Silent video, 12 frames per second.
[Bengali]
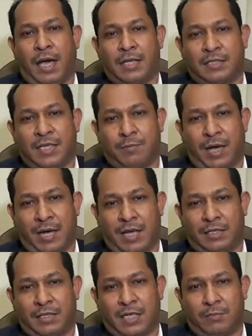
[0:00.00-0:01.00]
আজকে
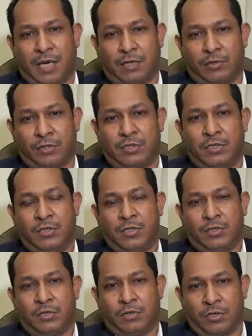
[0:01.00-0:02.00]
বাংলাদেশের মানুষ
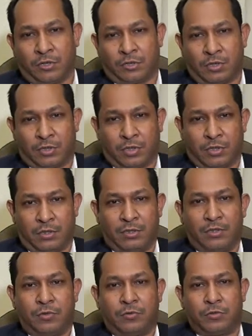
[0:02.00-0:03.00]
গণতন্ত্র
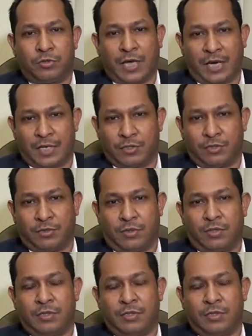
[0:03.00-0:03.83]
উদ্ধারের জন্য